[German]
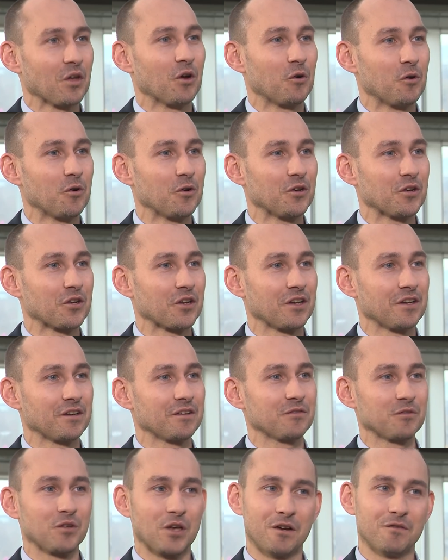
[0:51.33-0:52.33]
Und äh,
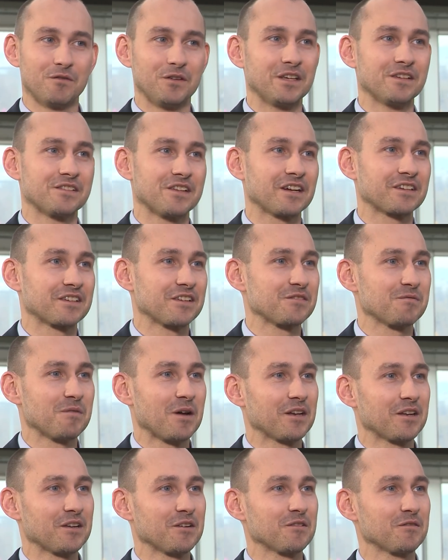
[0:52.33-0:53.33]
ja, wie gesagt, das
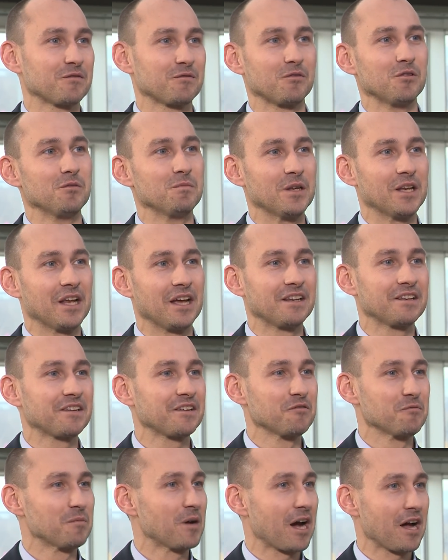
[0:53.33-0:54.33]
war eine fulminante
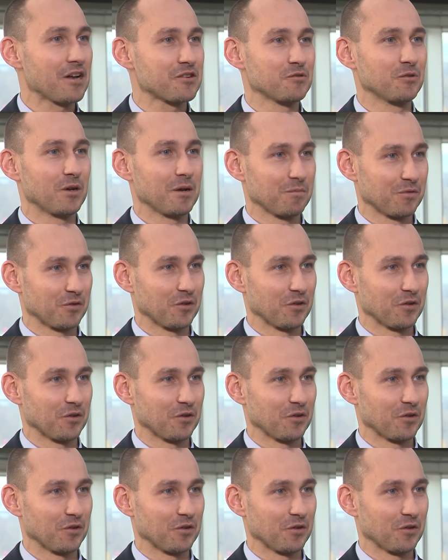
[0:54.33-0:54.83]
Überraschung am